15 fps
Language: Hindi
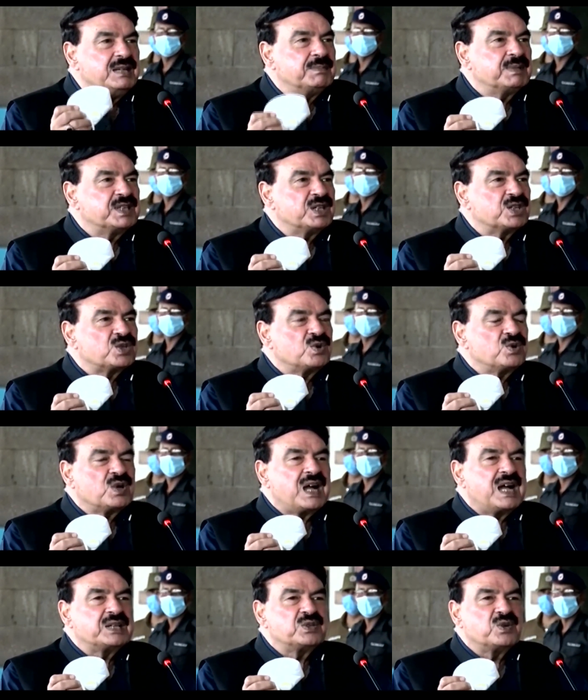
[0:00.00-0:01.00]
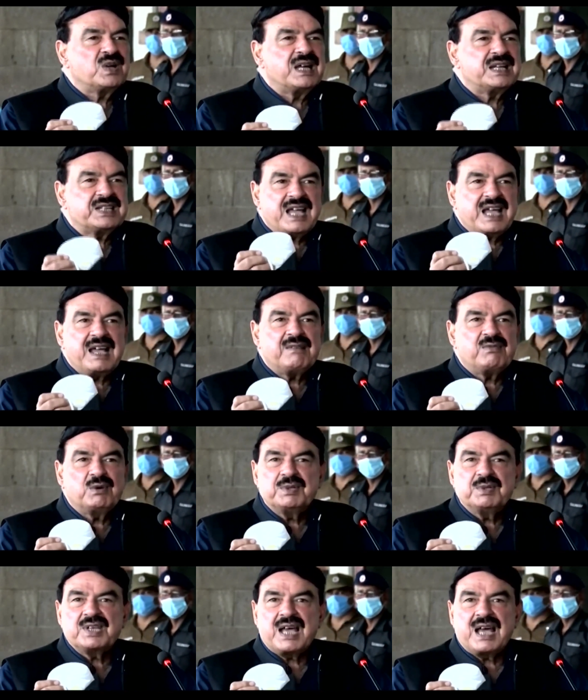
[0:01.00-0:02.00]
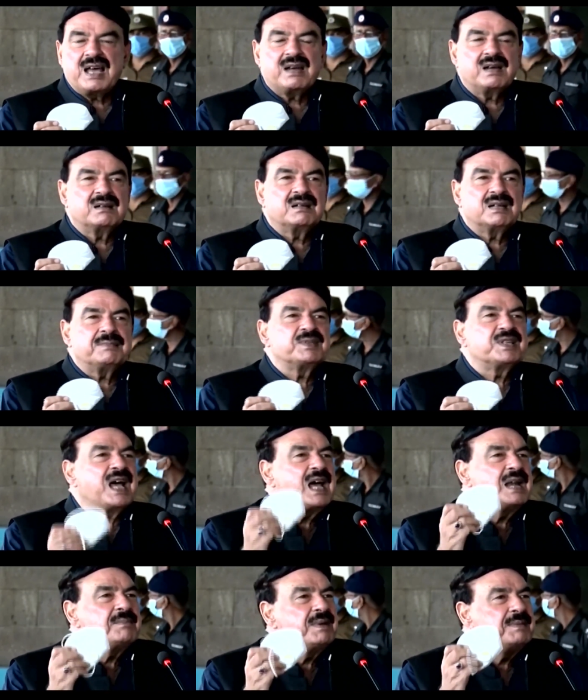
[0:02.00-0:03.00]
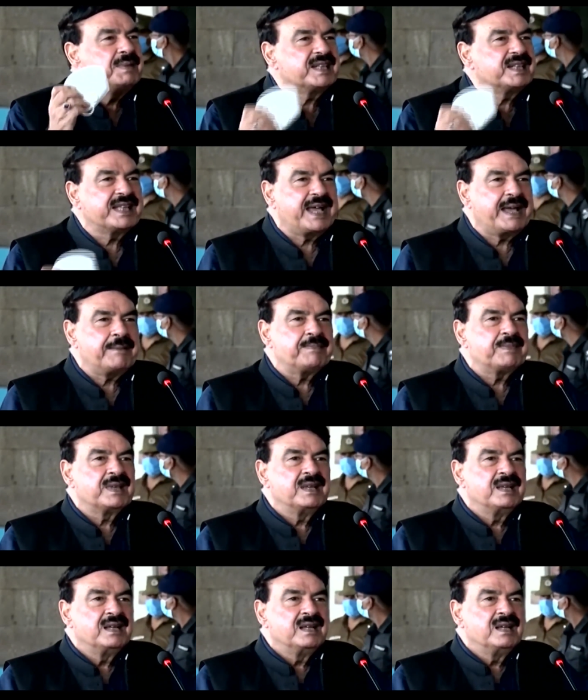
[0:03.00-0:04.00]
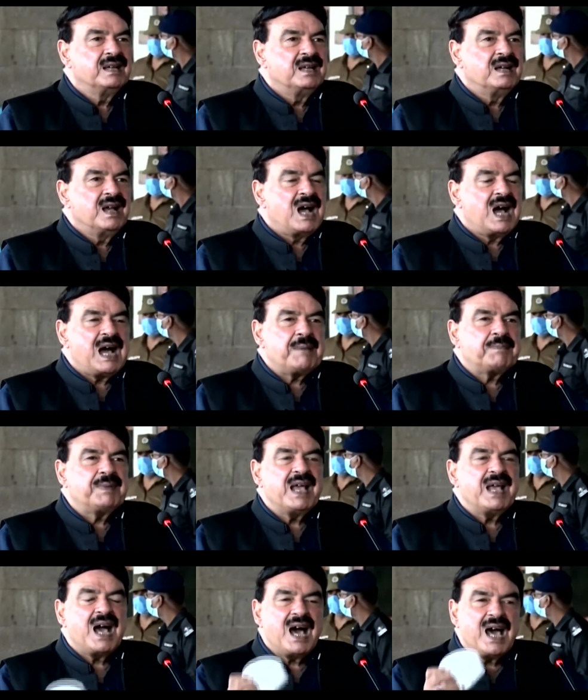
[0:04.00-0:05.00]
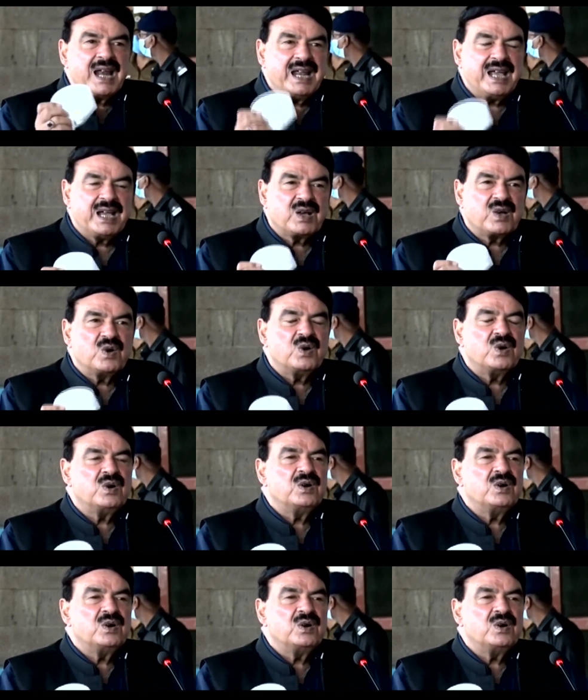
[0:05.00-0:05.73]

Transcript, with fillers: मदरसों का जो ख़र्चा है वो बेचार रमज़ान में मिलता है आपने हर एक को